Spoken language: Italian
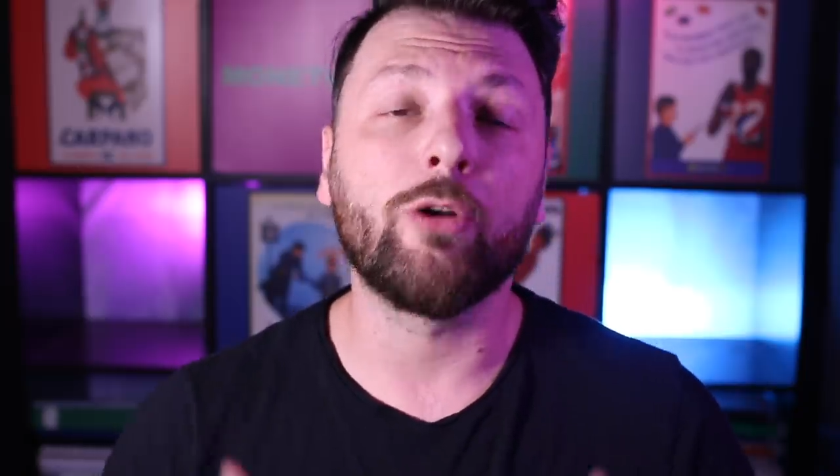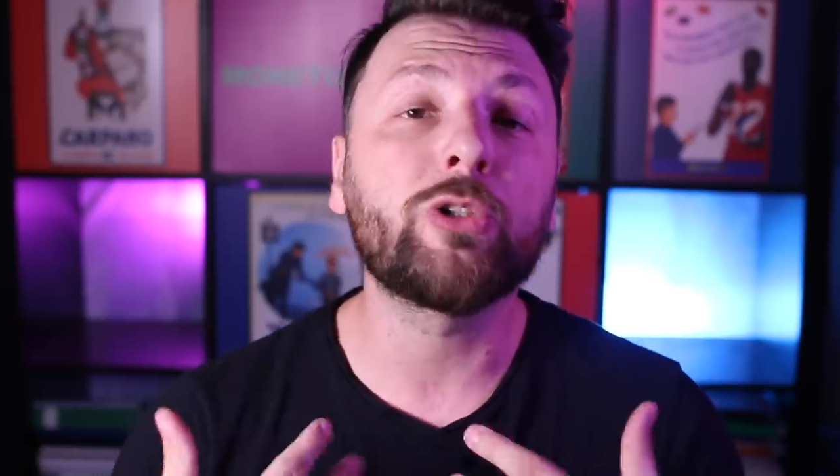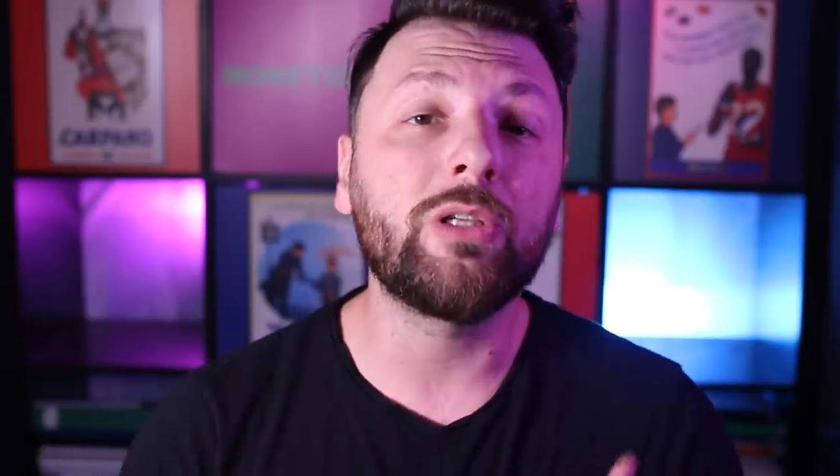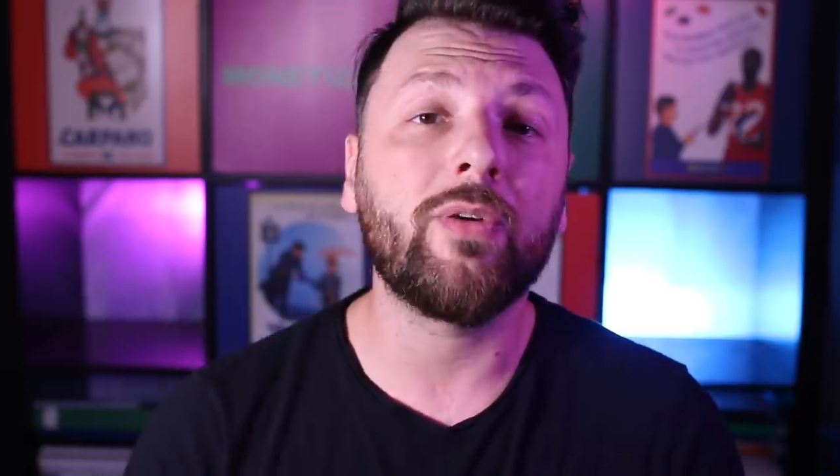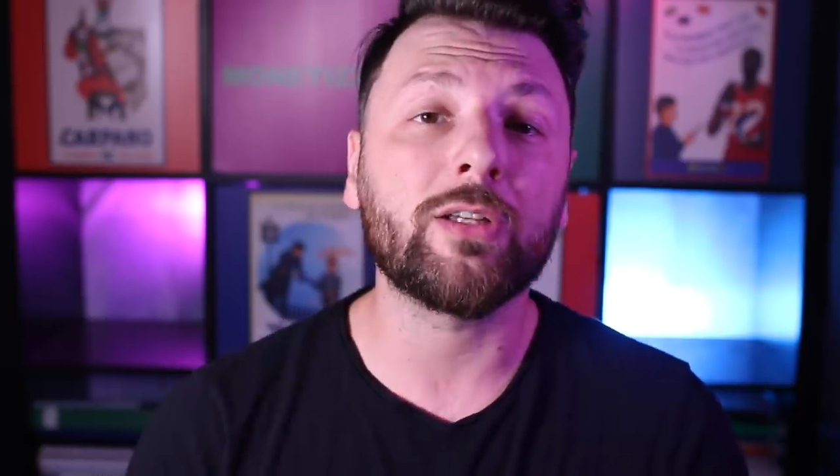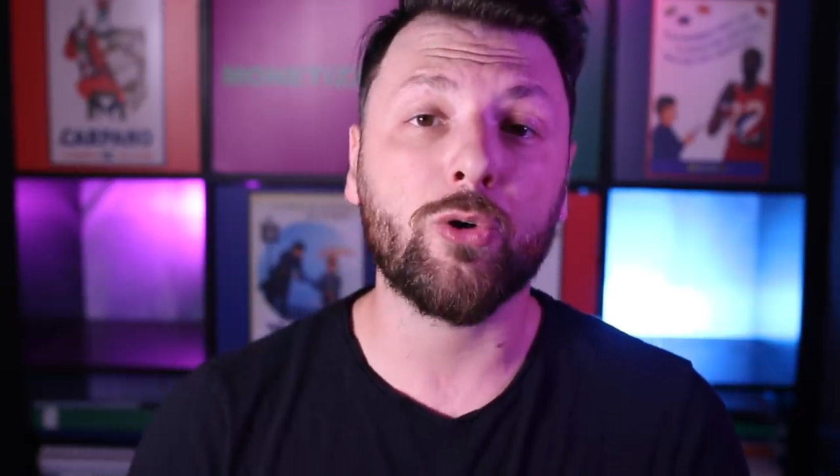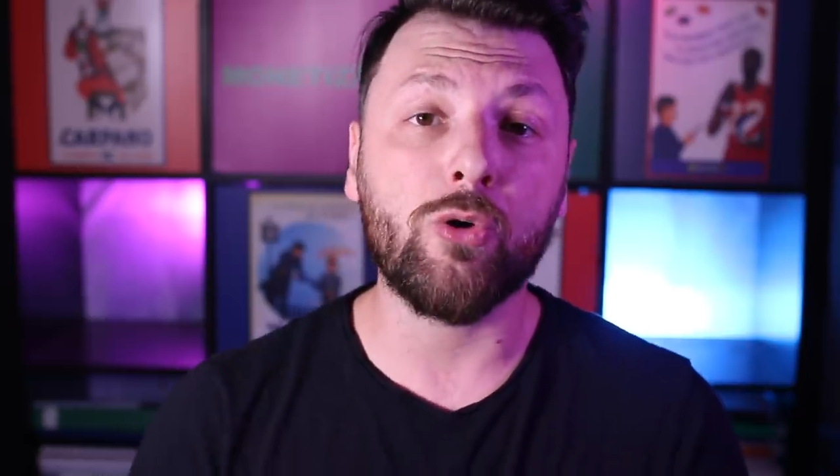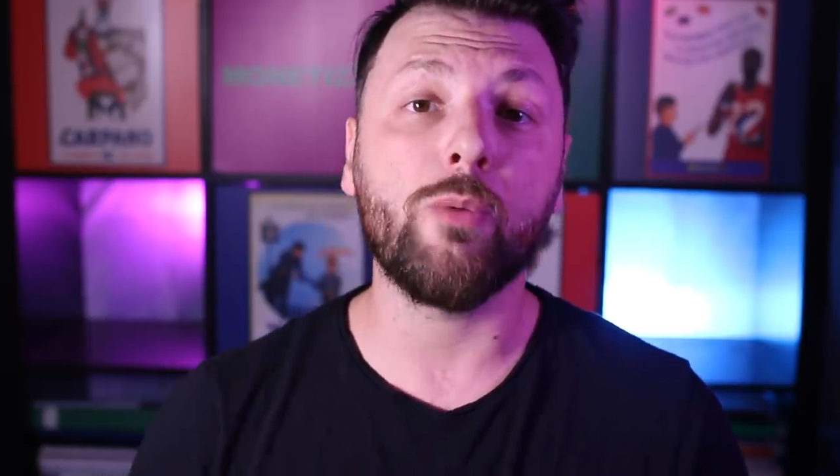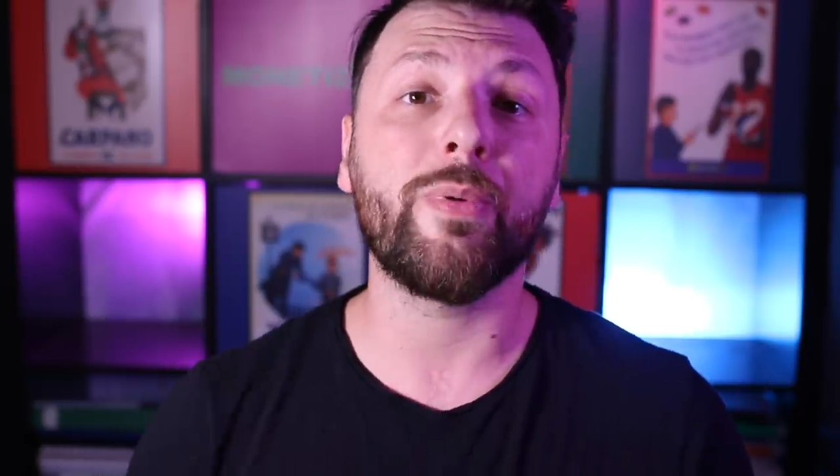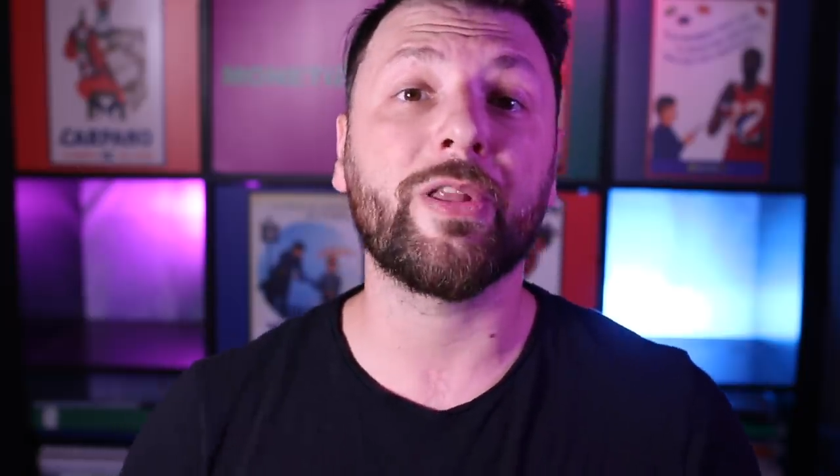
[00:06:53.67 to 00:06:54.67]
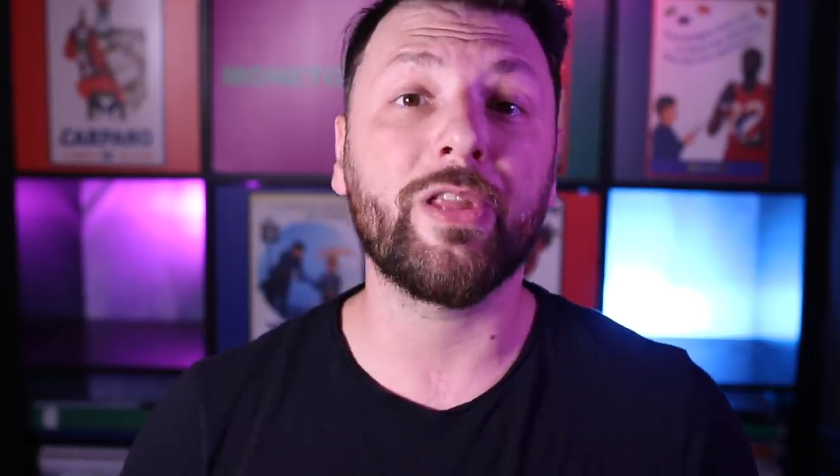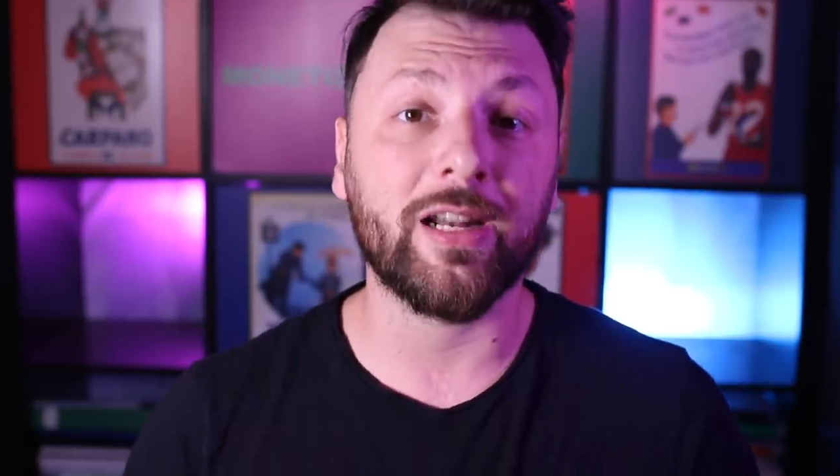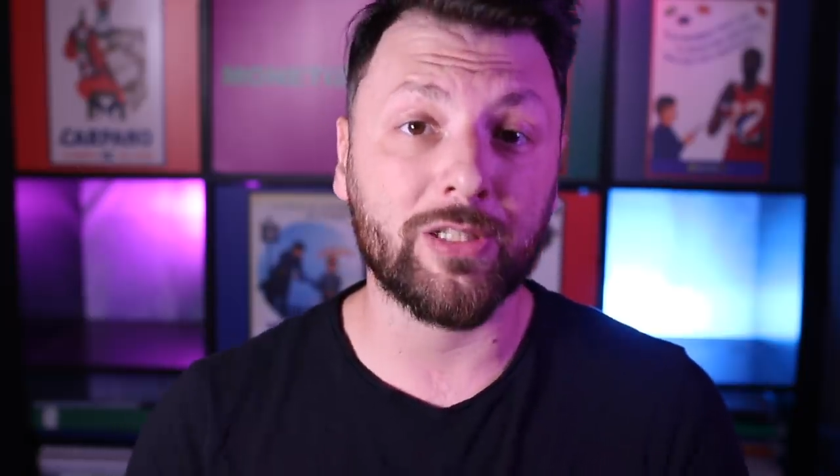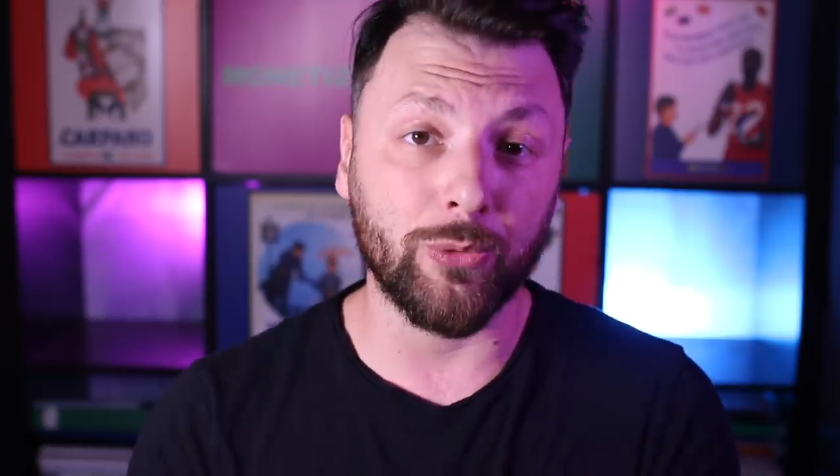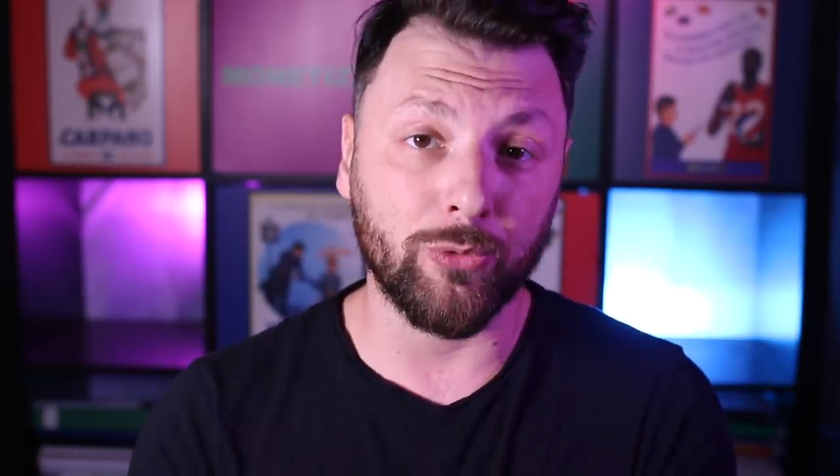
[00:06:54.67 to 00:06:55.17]
lo si fa solo per
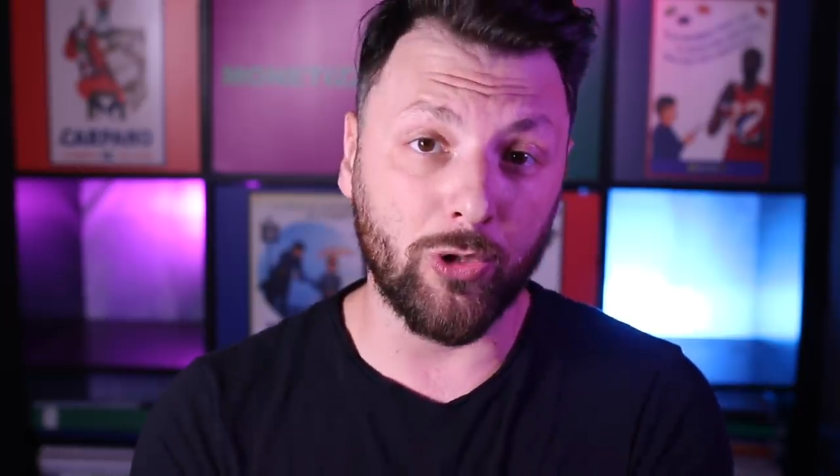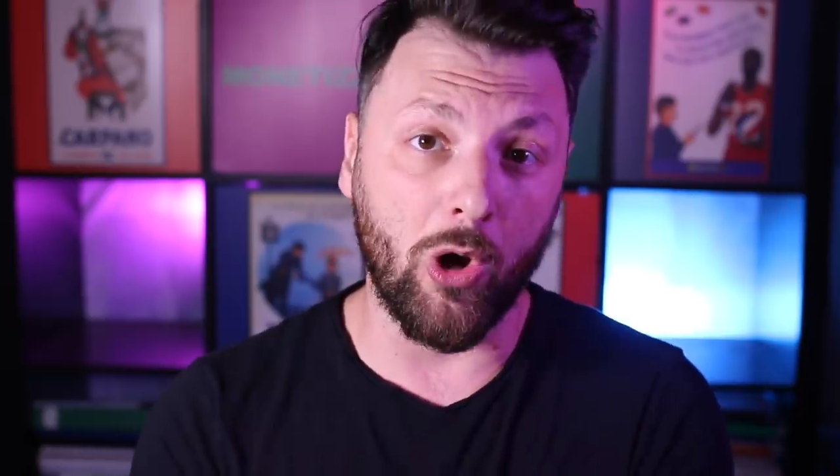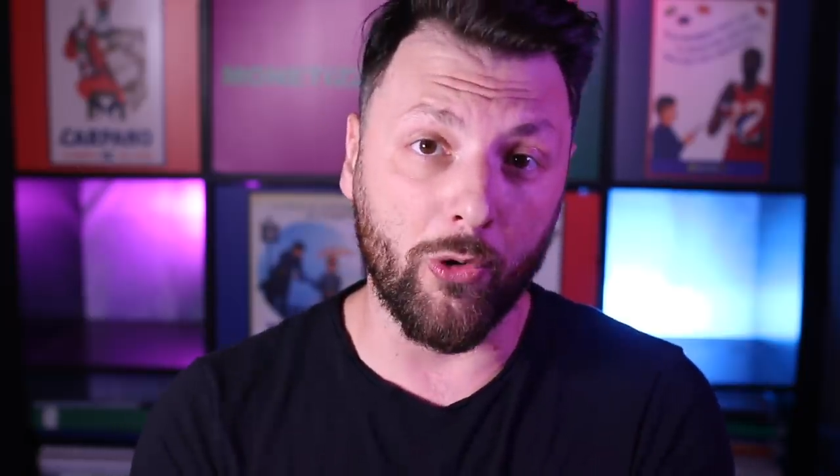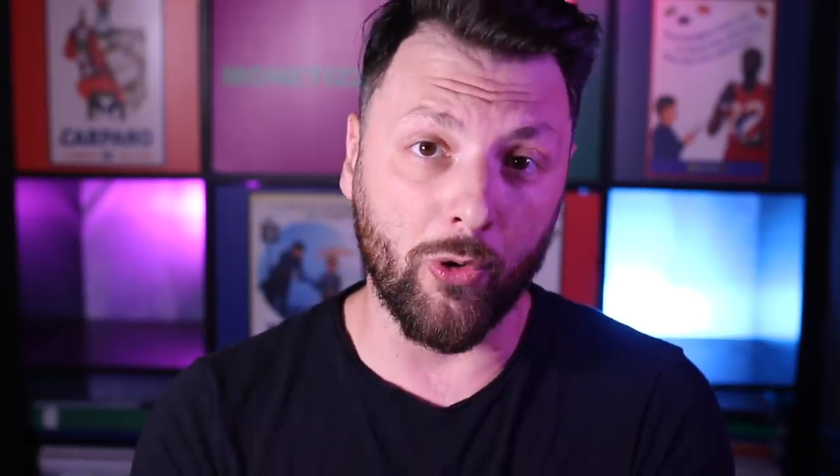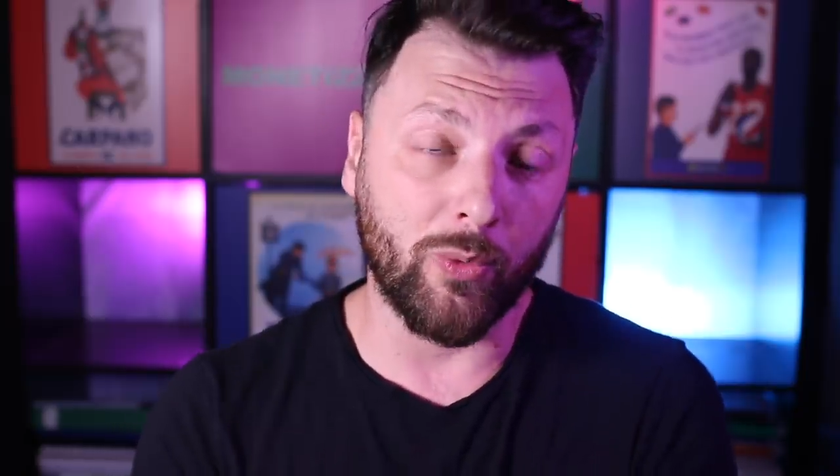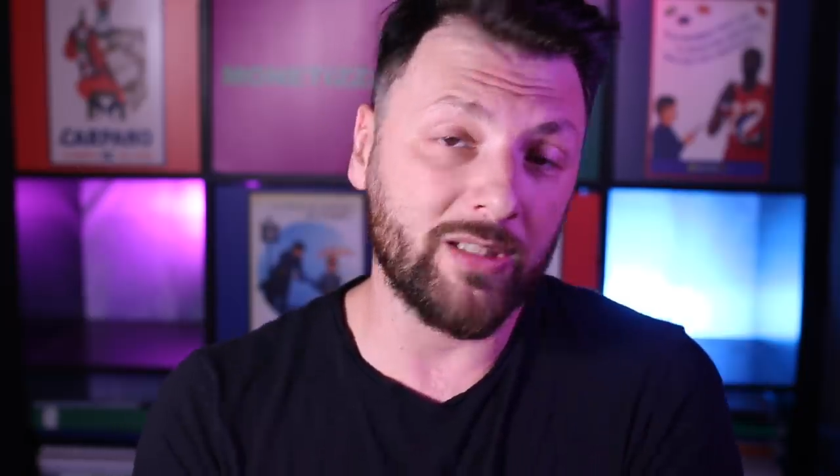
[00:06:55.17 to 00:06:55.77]
darsi un tono,